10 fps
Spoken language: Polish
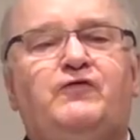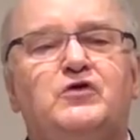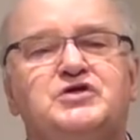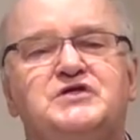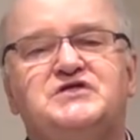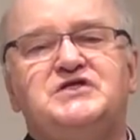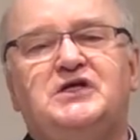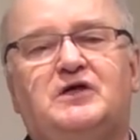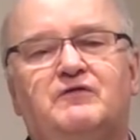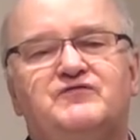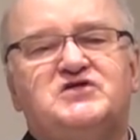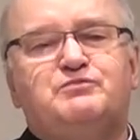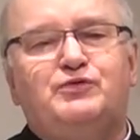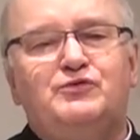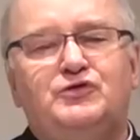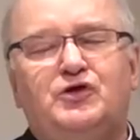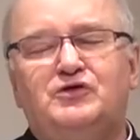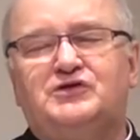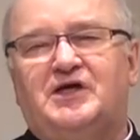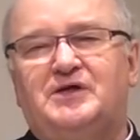tworzyć z nich
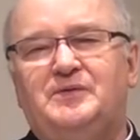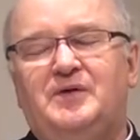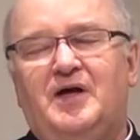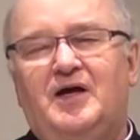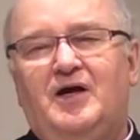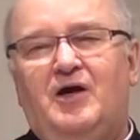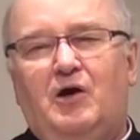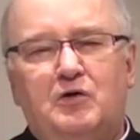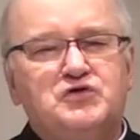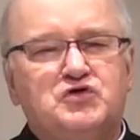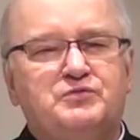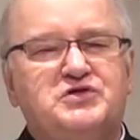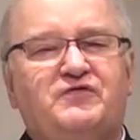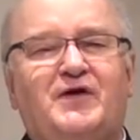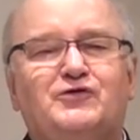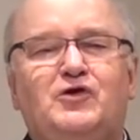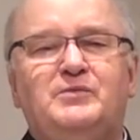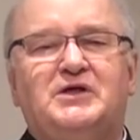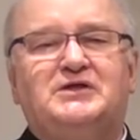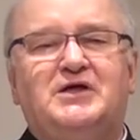wspólnotę osób
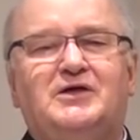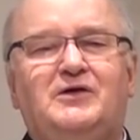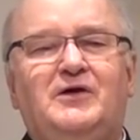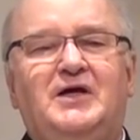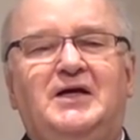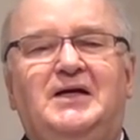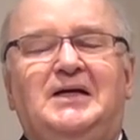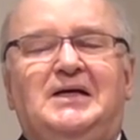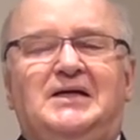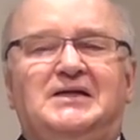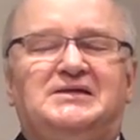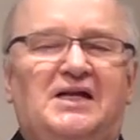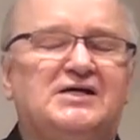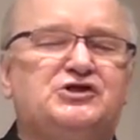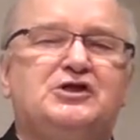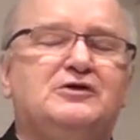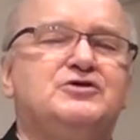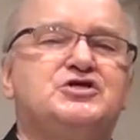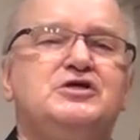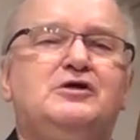świadomych tego, dlaczego
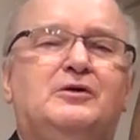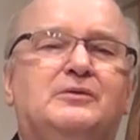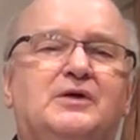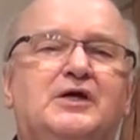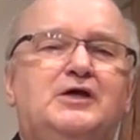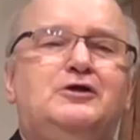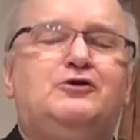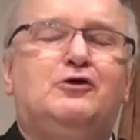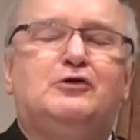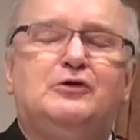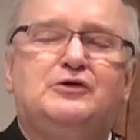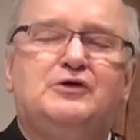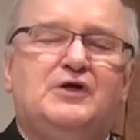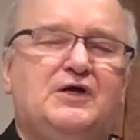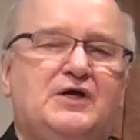żyją, i dokąd